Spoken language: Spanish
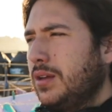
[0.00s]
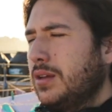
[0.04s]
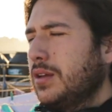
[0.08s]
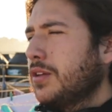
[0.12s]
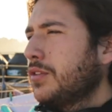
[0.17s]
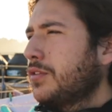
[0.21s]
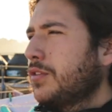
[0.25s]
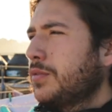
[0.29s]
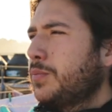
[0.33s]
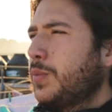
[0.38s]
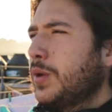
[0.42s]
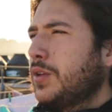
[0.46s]
y
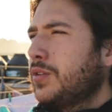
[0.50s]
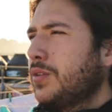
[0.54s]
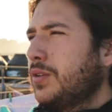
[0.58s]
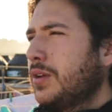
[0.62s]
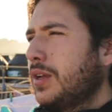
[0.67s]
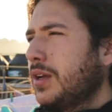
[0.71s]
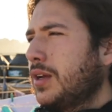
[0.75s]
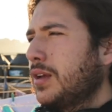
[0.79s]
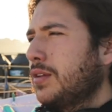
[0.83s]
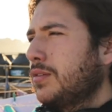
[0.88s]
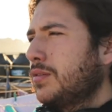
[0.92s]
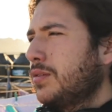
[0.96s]
estos
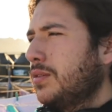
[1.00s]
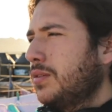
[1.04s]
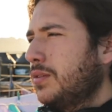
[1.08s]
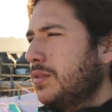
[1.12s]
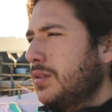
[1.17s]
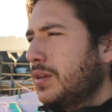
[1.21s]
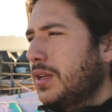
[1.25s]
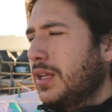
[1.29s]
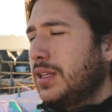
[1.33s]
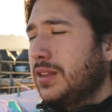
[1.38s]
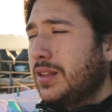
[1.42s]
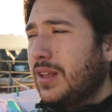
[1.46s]
personajes
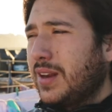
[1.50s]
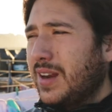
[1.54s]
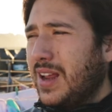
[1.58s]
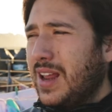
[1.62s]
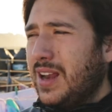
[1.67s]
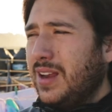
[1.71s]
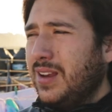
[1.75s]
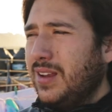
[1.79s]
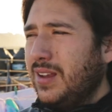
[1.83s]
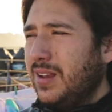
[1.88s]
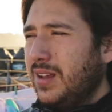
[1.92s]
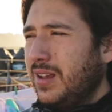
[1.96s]
son gente
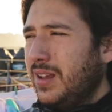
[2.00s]
real.